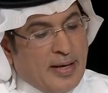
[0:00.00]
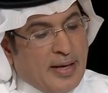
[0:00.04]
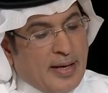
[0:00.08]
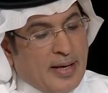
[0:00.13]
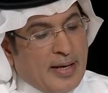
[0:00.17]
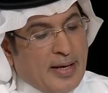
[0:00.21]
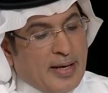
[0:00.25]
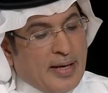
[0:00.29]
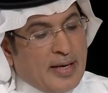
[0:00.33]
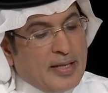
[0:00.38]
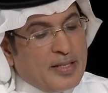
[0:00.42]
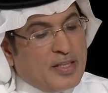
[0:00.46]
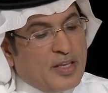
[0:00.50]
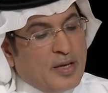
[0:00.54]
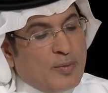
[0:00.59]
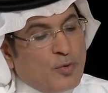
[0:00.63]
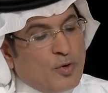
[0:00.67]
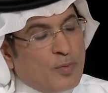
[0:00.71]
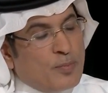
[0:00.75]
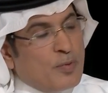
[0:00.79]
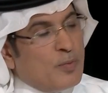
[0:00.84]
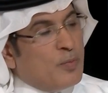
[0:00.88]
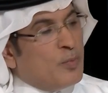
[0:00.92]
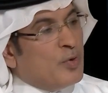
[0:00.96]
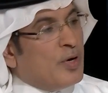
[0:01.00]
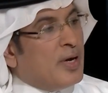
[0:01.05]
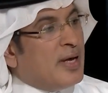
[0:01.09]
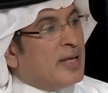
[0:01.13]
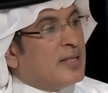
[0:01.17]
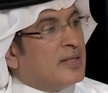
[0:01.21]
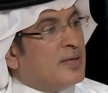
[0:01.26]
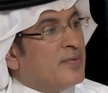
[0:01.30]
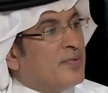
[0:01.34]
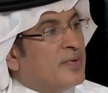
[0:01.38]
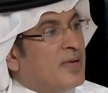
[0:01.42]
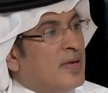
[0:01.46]
الآن تمر
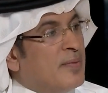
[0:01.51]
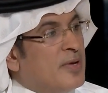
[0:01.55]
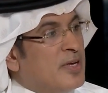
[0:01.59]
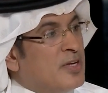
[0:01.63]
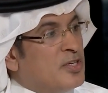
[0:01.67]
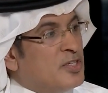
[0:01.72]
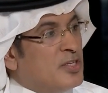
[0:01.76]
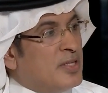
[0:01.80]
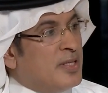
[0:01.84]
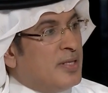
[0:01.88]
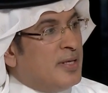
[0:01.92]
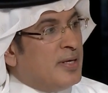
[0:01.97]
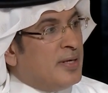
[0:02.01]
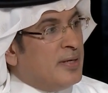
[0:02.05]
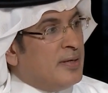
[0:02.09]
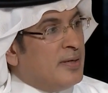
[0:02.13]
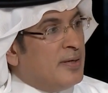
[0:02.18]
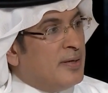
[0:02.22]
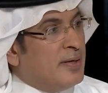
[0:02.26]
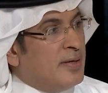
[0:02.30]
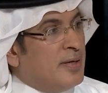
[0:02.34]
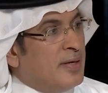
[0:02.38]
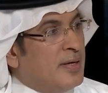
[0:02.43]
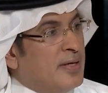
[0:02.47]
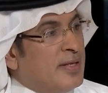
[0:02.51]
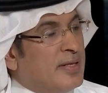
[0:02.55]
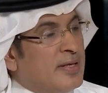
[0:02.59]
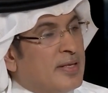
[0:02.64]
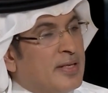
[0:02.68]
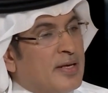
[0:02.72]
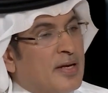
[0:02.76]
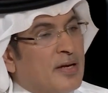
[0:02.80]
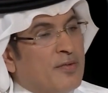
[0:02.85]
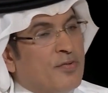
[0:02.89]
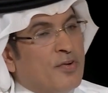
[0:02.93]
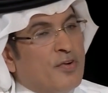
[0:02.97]
بمنعطف كبير جدا أنت
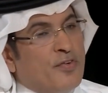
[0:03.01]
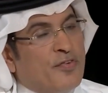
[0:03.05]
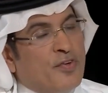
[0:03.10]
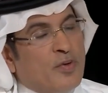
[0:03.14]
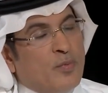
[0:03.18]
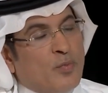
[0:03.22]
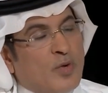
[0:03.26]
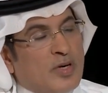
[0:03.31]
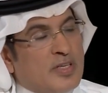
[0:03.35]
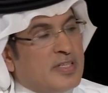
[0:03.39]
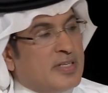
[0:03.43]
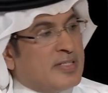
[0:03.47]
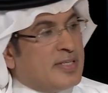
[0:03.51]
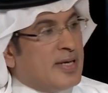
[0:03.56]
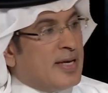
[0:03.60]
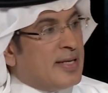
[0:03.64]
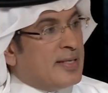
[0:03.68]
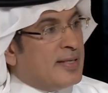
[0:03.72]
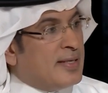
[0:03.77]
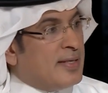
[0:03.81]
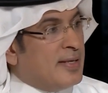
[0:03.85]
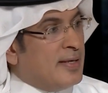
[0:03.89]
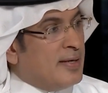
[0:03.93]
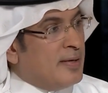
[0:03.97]
تعرف أنه في مؤسسات